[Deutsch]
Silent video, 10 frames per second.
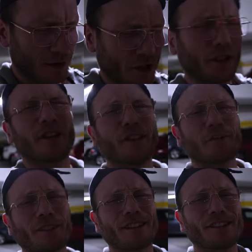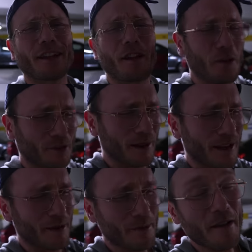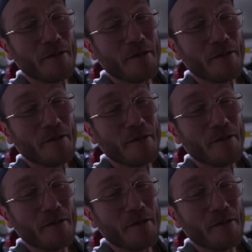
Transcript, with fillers: Und schön, dass ihr am Start seid aus Mannheim.